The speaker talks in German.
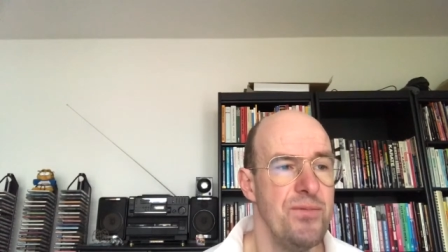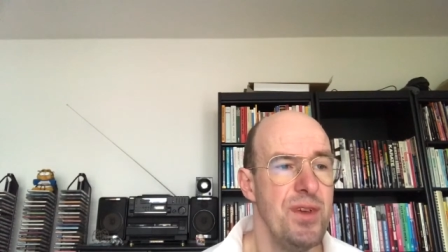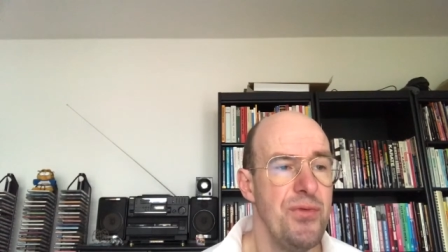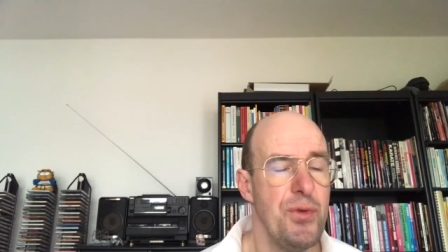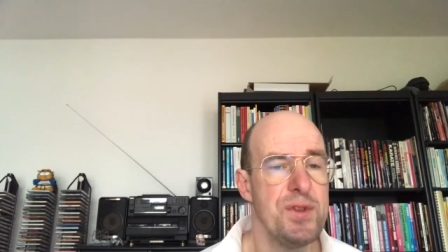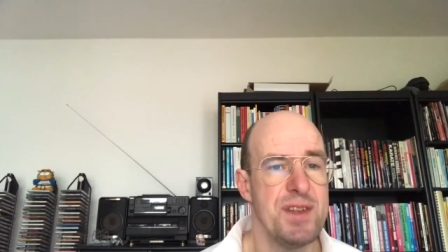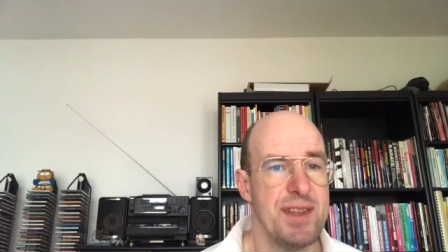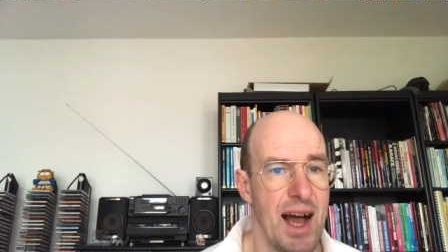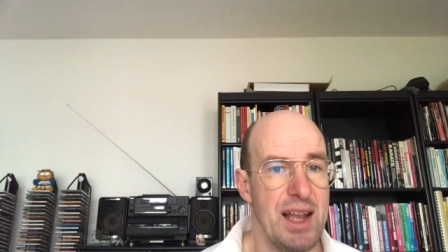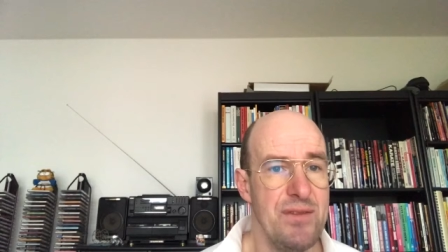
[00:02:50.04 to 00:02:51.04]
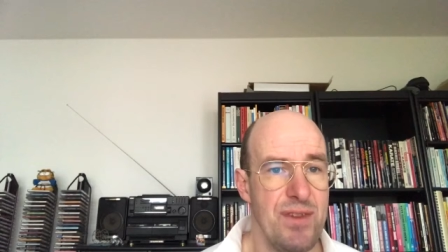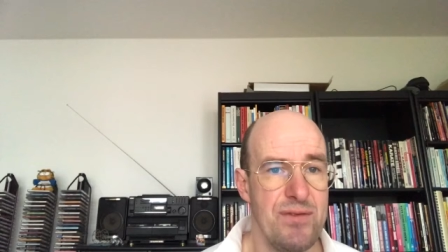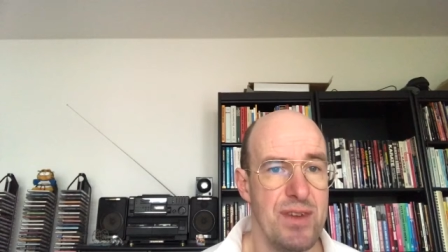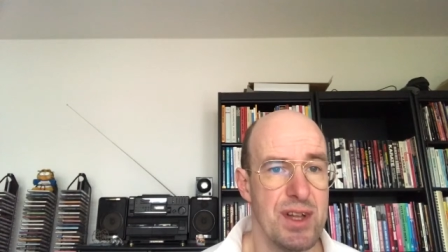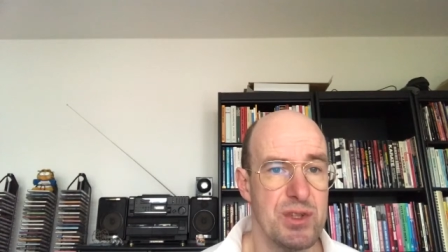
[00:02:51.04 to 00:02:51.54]
Wie fühlt es sich an,
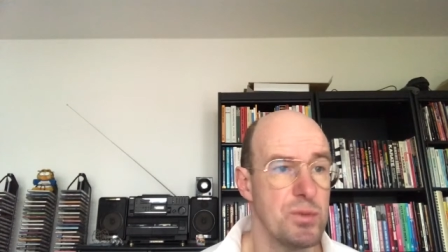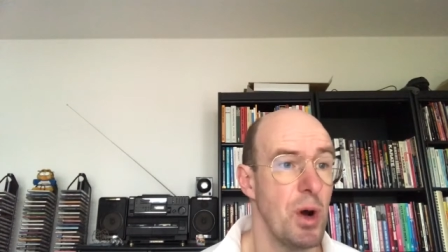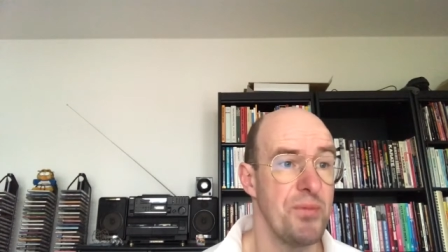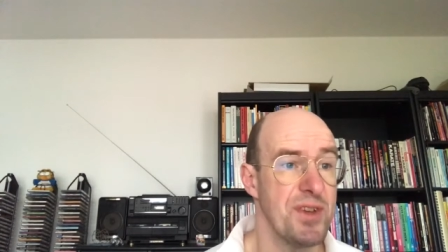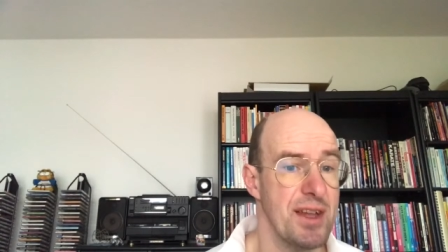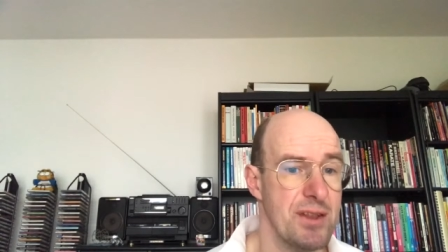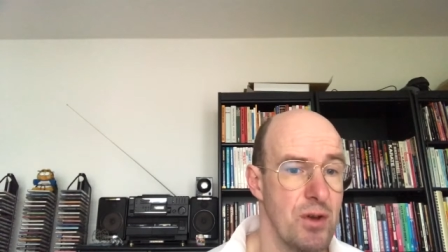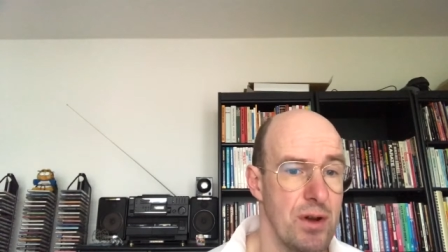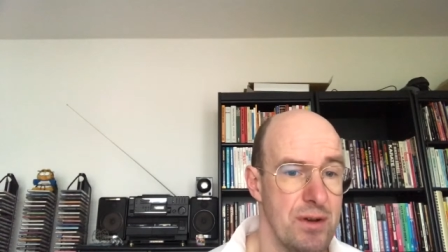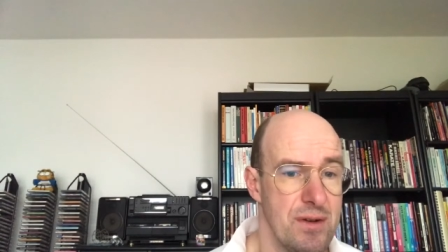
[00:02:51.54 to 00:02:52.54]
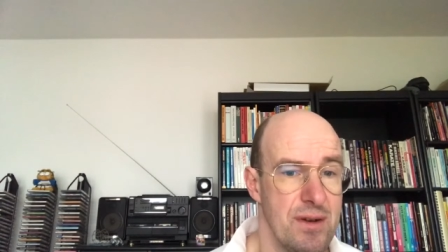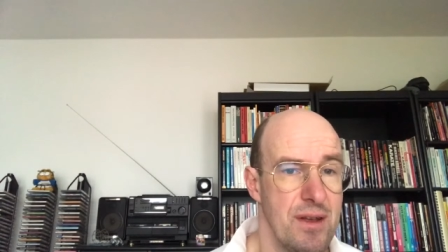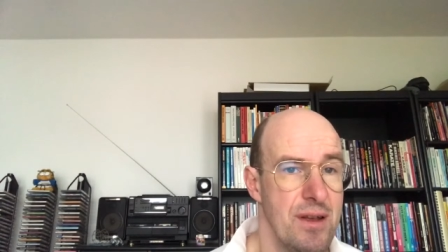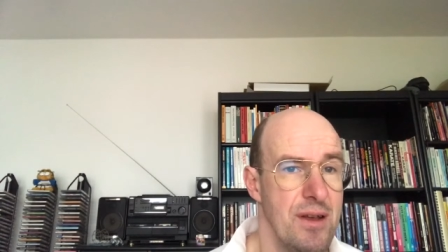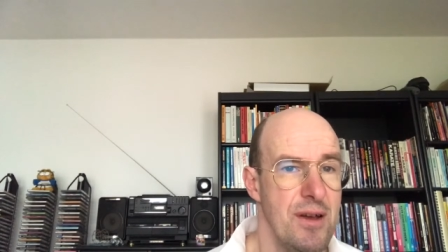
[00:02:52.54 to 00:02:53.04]
wenn wir zum Kopf treten können?
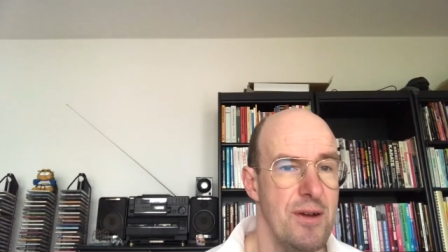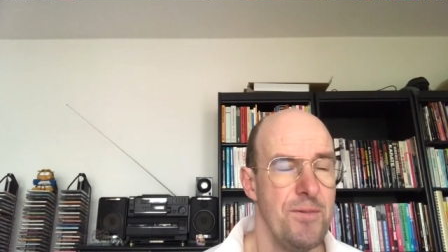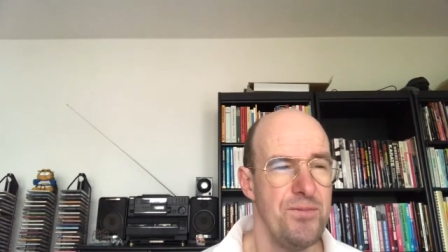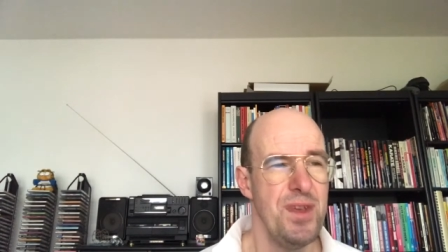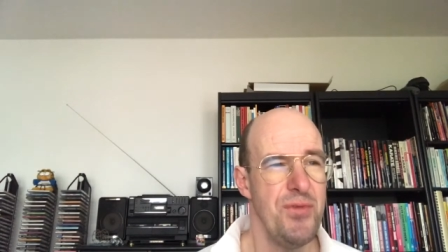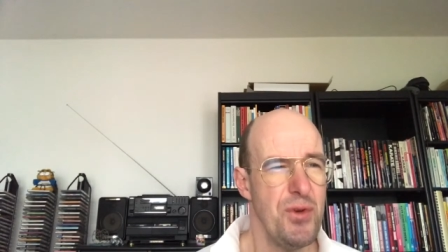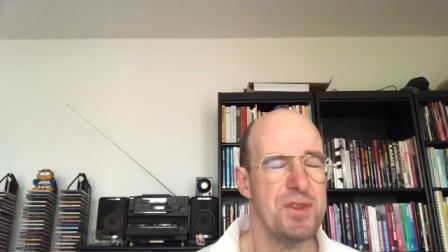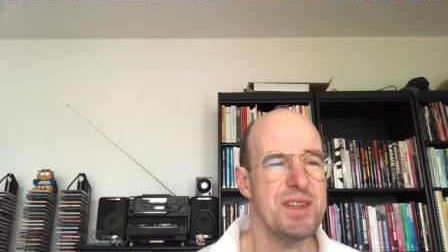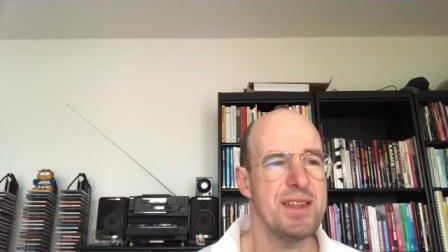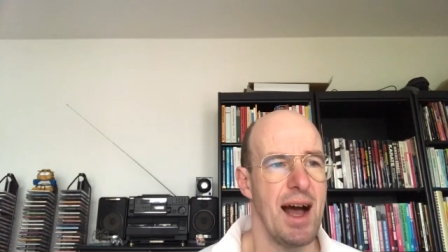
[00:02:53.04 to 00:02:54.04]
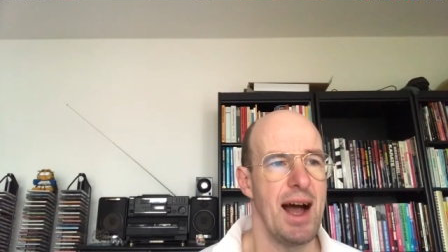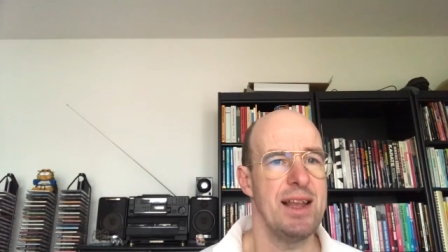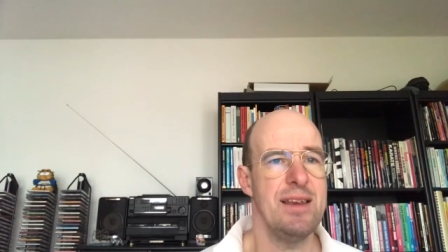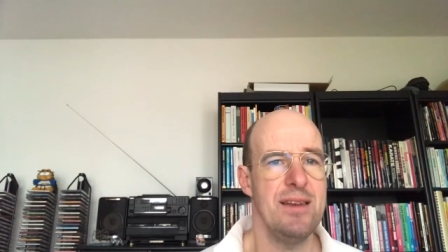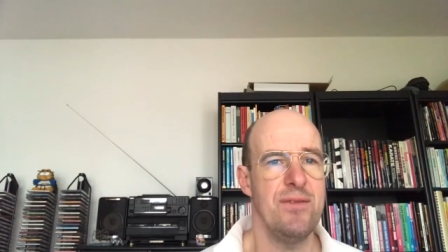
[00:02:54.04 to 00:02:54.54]
Wie fühlt es sich
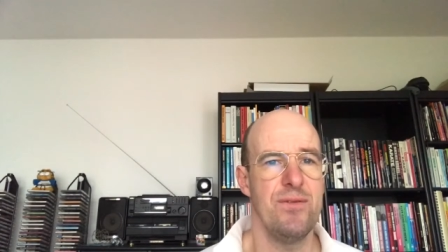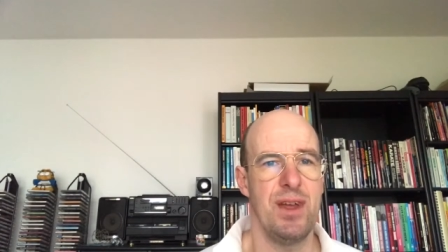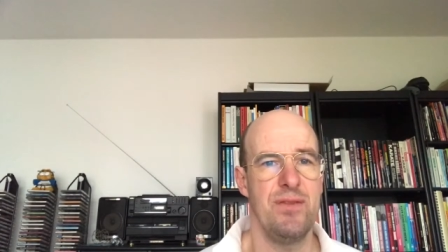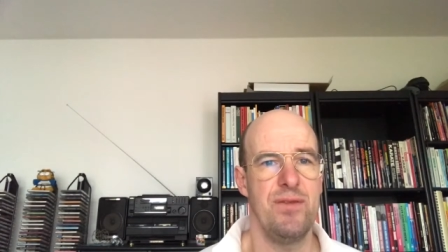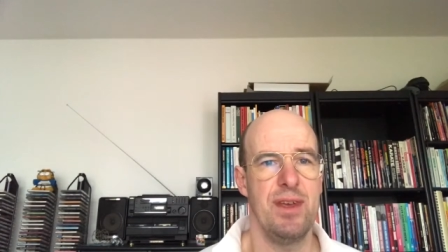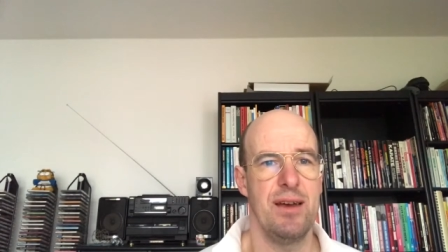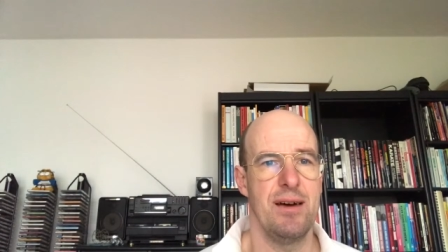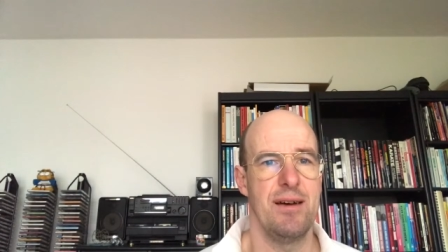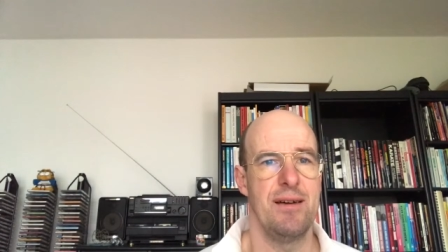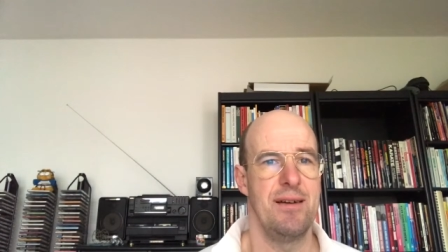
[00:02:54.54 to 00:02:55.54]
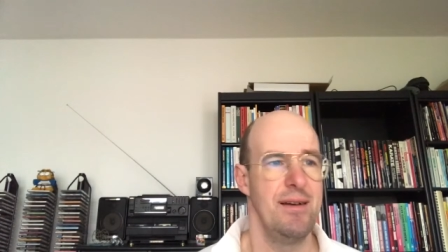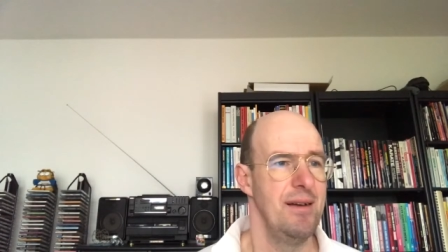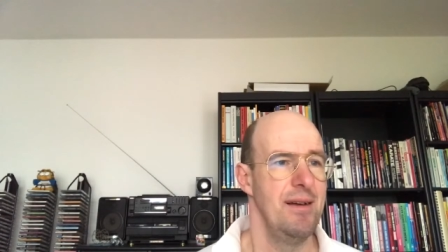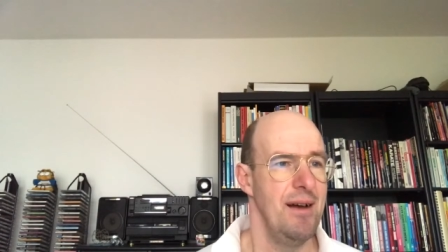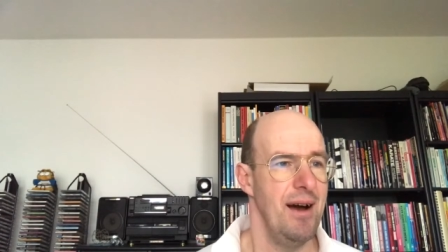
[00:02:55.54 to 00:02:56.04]
an, wenn wir
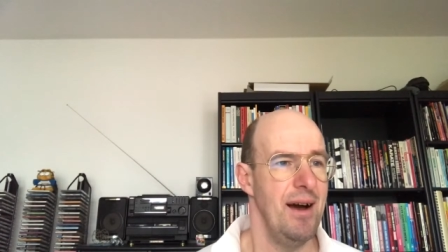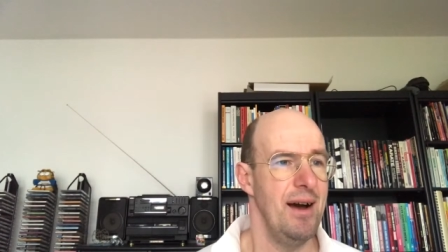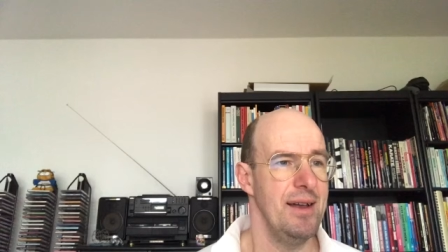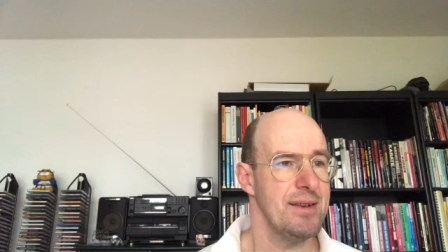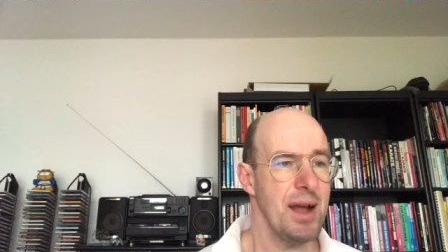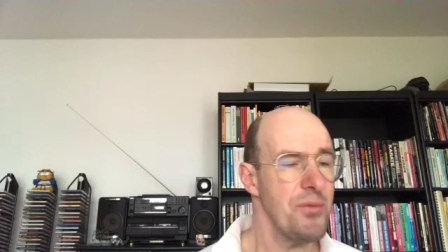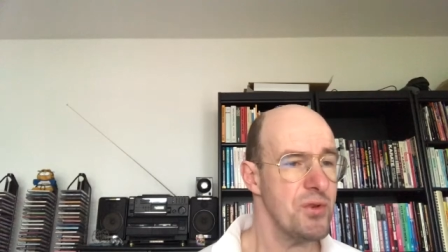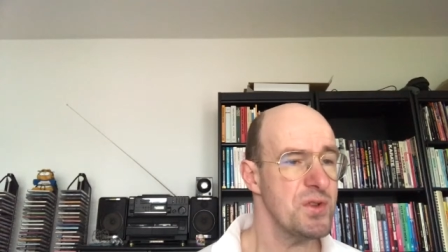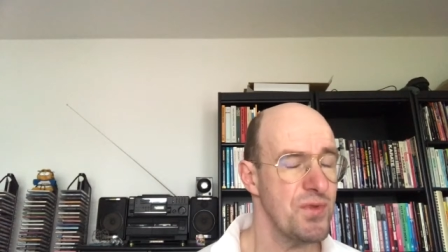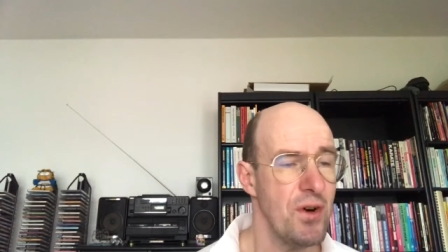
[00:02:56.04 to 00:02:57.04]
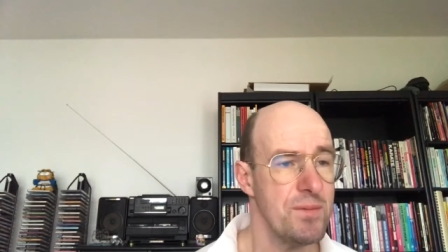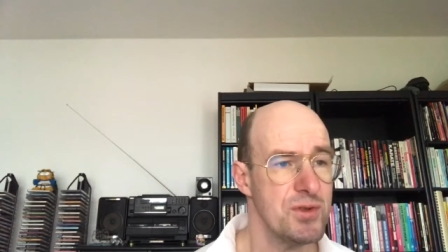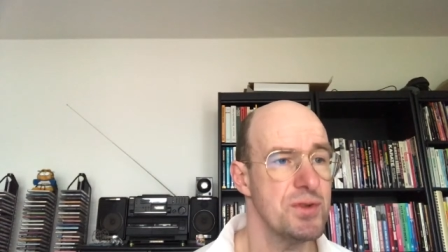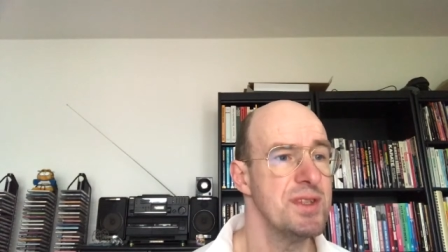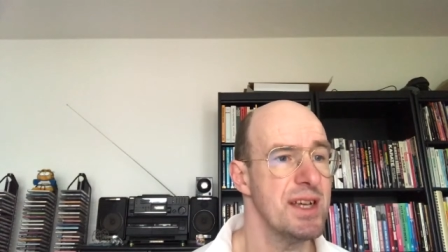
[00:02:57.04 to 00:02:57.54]
ein
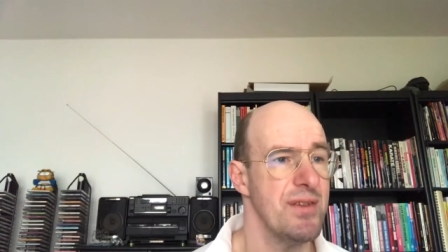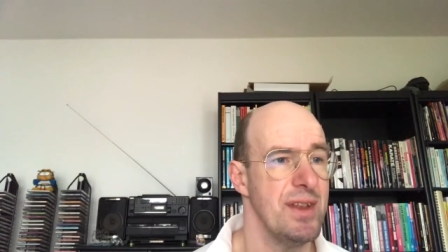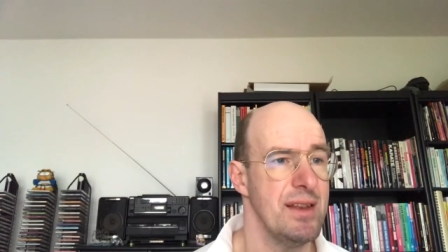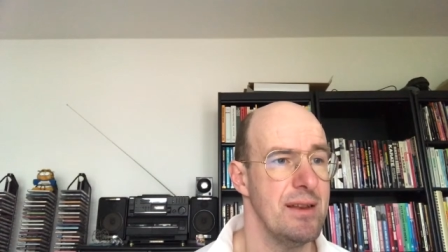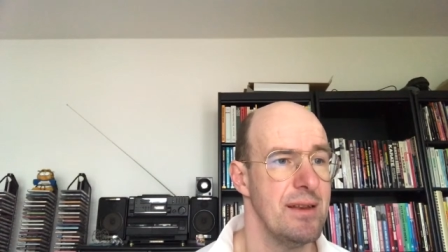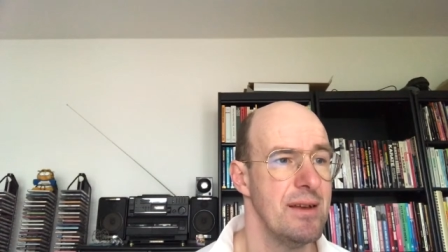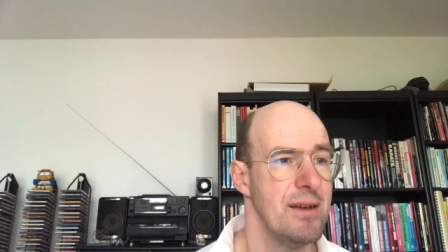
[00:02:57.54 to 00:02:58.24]
Kampfkunstformenturnier gewinnen?